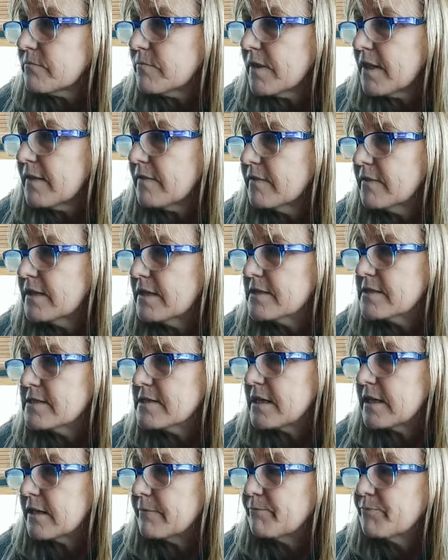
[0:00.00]

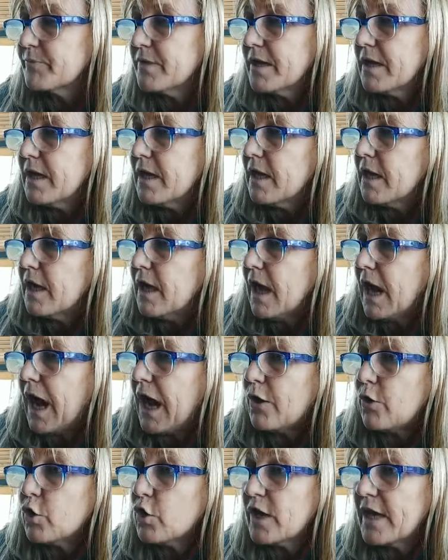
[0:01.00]
Dice, a
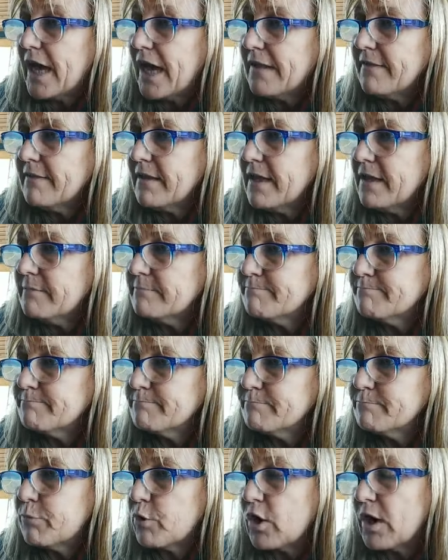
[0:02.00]
los que
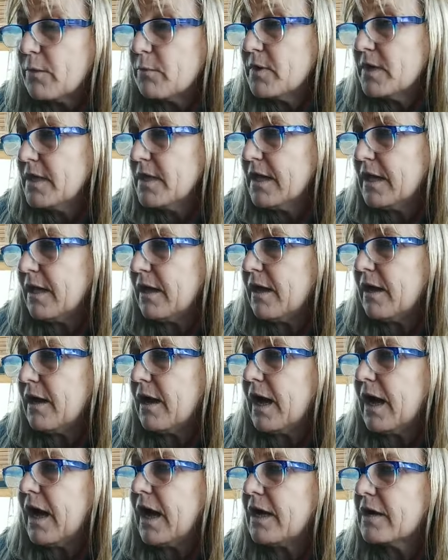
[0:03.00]
andan por la vida
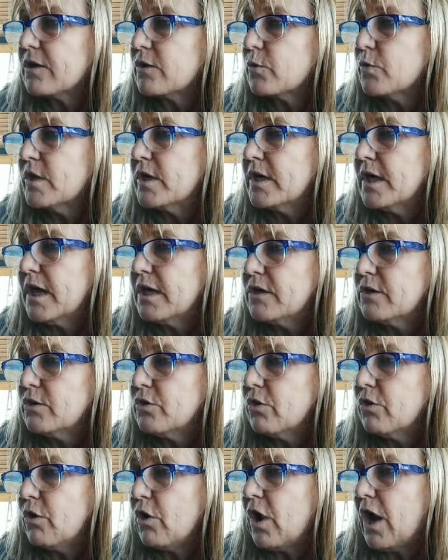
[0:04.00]

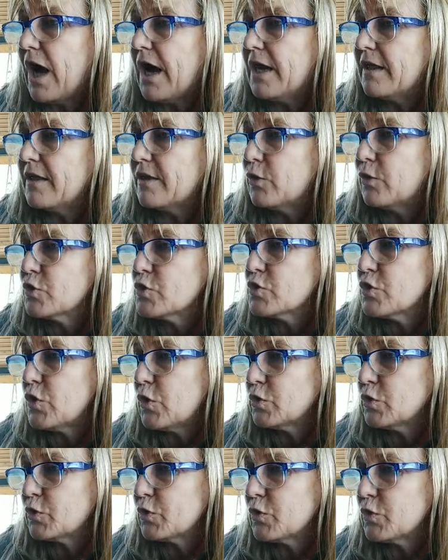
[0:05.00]
arruinando a la de los
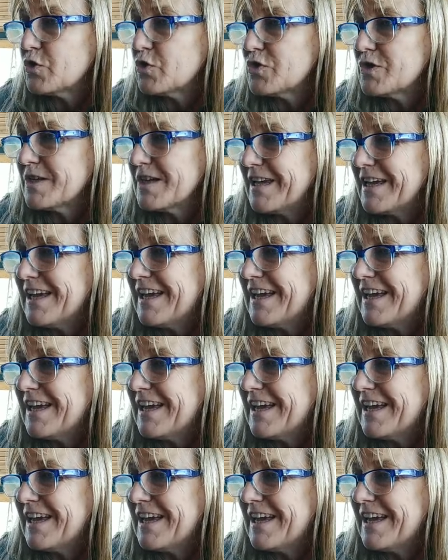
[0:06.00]
otros,